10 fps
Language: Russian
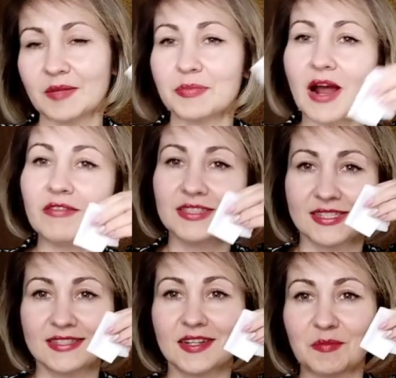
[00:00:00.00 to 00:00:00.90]

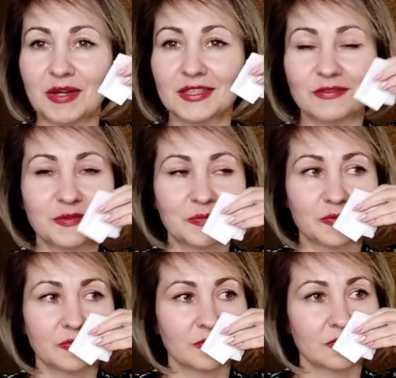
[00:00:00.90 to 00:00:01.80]
направленность ароматов,
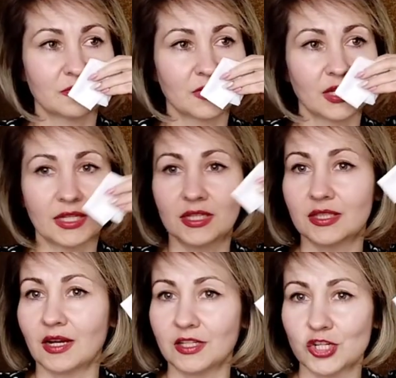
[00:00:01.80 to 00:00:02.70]

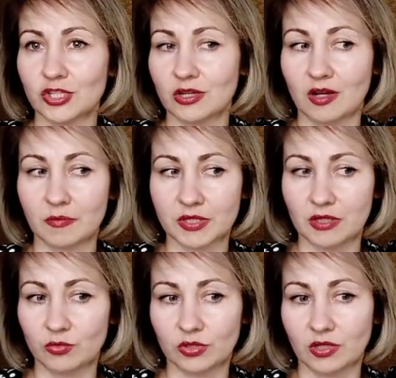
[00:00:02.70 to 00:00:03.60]
Какие-то, конечно,
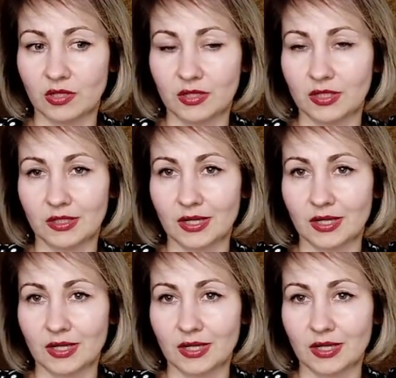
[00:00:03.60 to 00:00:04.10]
абсолютно